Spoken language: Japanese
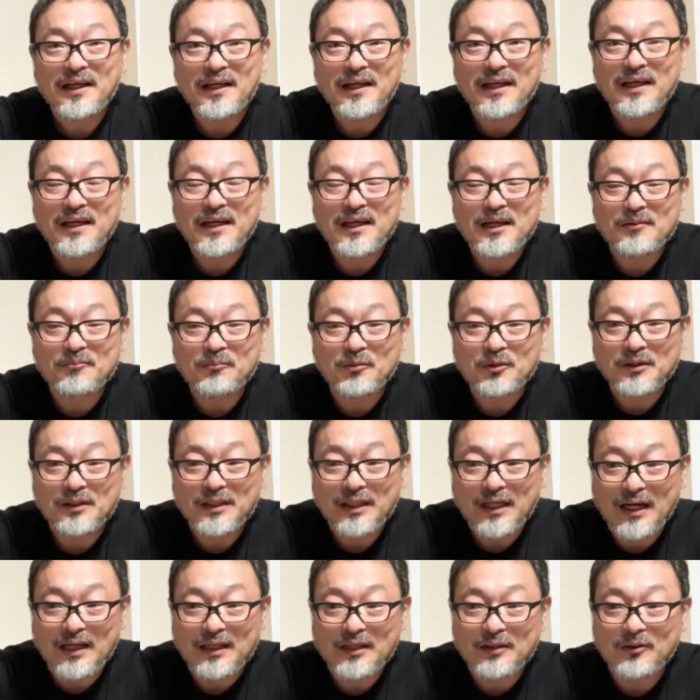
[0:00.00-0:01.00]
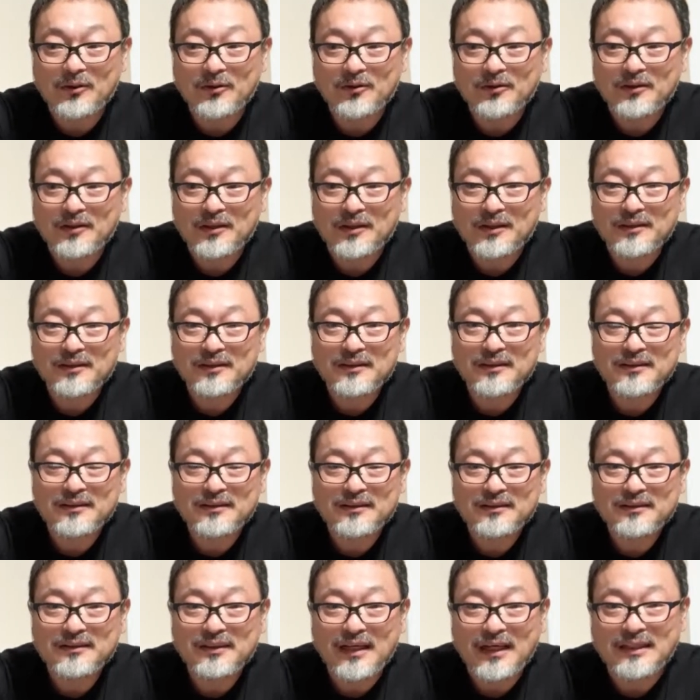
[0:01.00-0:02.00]
えー、持って金を、
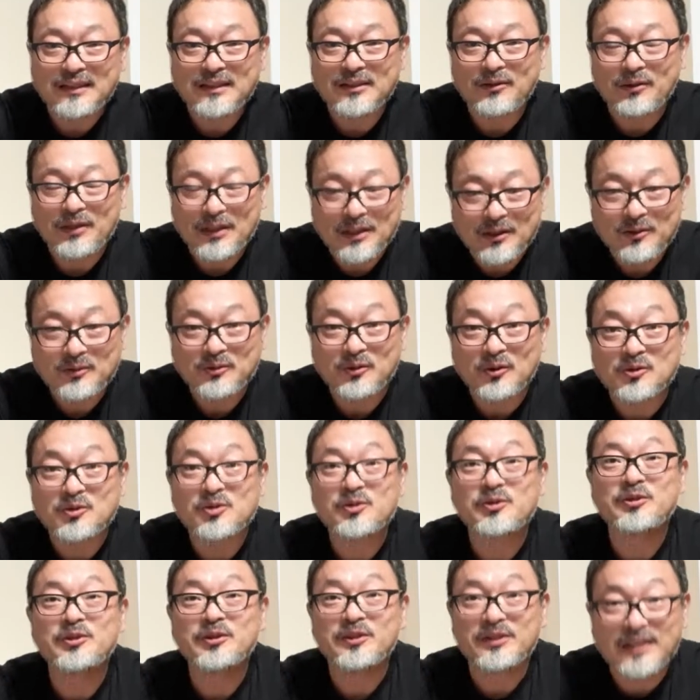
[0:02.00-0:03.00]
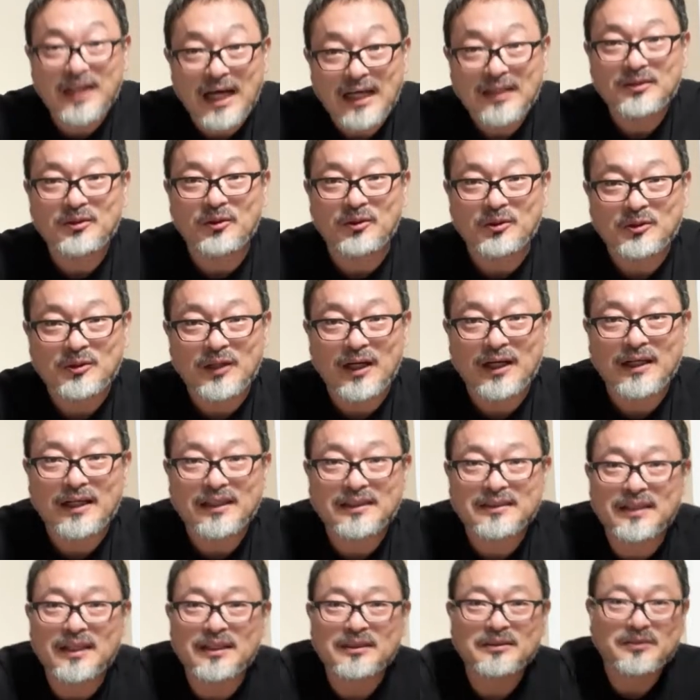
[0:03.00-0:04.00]
大金を得ようとするがという
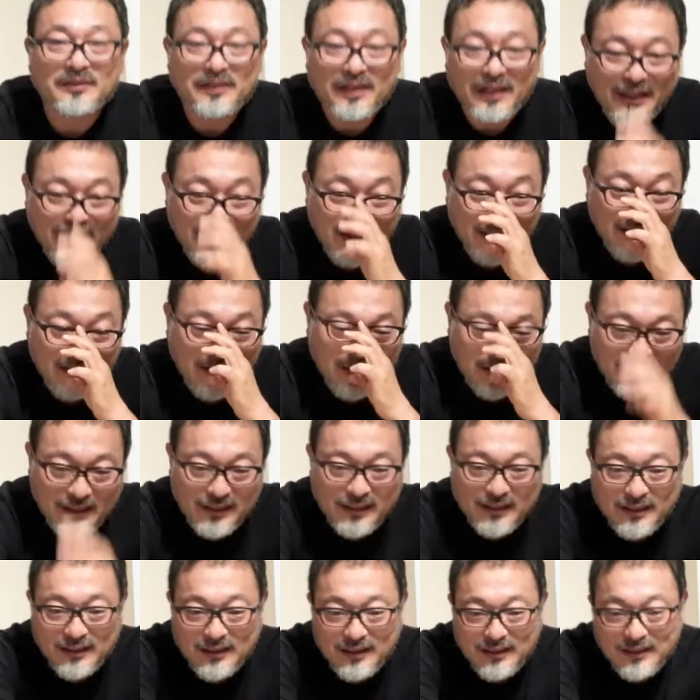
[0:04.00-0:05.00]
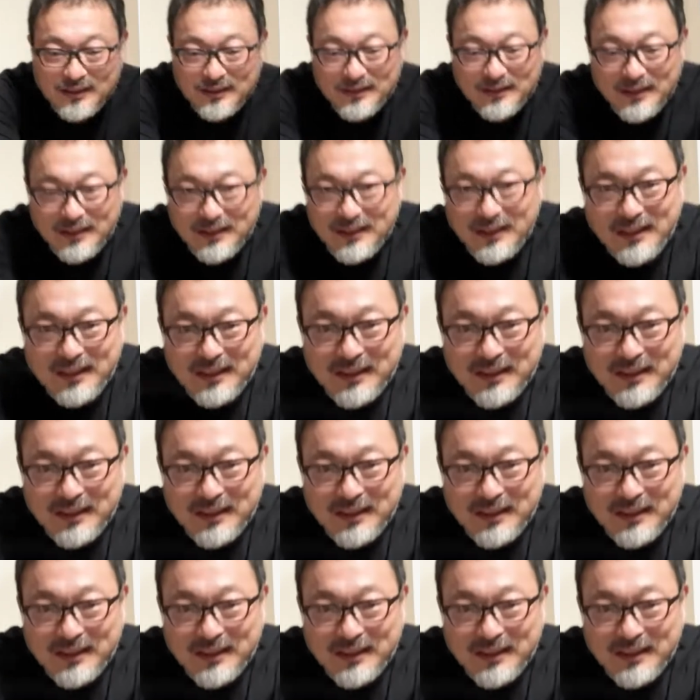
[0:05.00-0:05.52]
話なんですね。で、